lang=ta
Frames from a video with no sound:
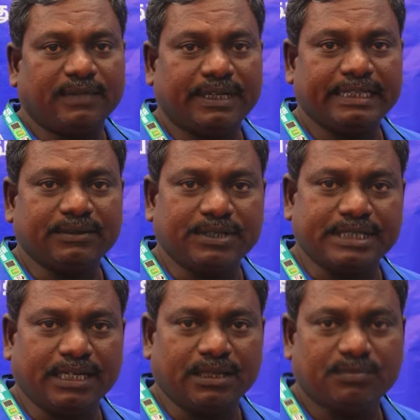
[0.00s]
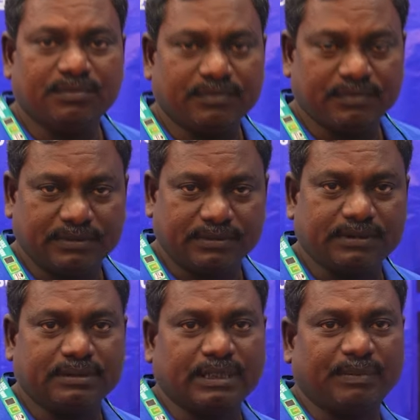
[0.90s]
அனைத்து விவசாயிகளுக்கும்
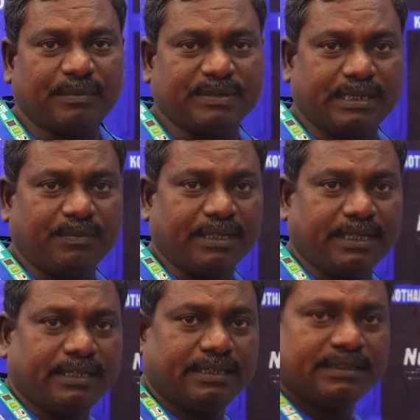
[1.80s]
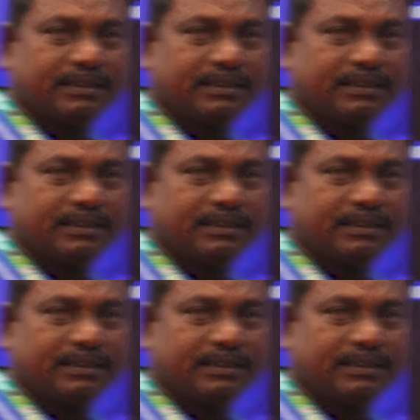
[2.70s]
சப்ளை செய்யப்படுகிறது